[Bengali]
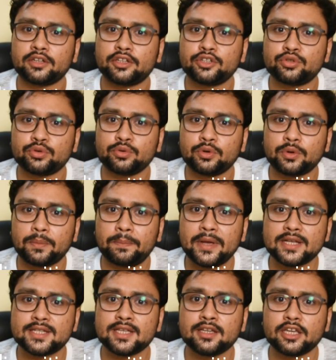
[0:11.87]
কিছু
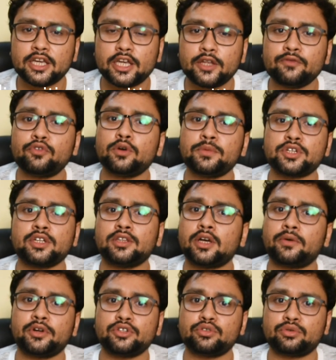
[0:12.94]
বেসিক ইনফরমেশন
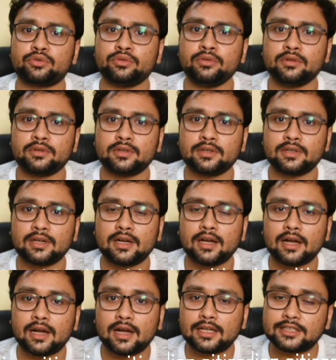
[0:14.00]
দেওয়ার জন্য
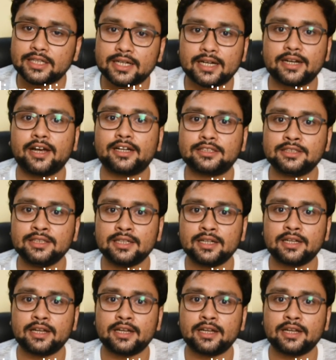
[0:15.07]
আজকে এখানে হাজির